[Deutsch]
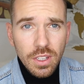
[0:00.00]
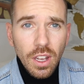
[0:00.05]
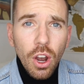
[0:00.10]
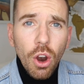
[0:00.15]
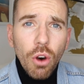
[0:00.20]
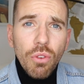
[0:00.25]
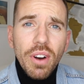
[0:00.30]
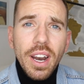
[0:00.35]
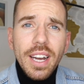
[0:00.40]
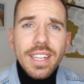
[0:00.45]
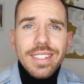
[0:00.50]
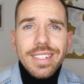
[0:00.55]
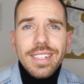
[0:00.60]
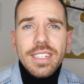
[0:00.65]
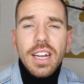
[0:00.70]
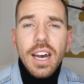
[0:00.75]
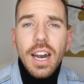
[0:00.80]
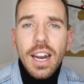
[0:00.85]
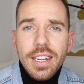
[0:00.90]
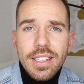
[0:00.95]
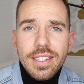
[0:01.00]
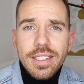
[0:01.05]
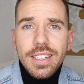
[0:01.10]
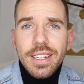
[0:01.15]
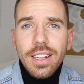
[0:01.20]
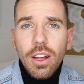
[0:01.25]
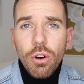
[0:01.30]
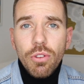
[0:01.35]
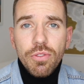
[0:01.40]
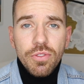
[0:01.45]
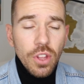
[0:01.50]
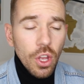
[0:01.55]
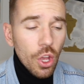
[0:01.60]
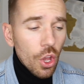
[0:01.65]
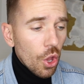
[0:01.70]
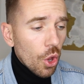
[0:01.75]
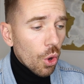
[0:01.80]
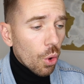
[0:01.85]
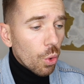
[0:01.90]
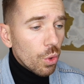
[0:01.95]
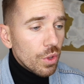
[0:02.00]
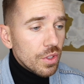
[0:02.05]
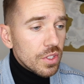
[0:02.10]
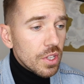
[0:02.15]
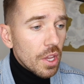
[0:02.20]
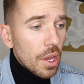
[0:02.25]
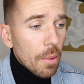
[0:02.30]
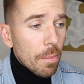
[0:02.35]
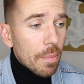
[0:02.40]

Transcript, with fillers: auf einzelne Aktien laufen. Und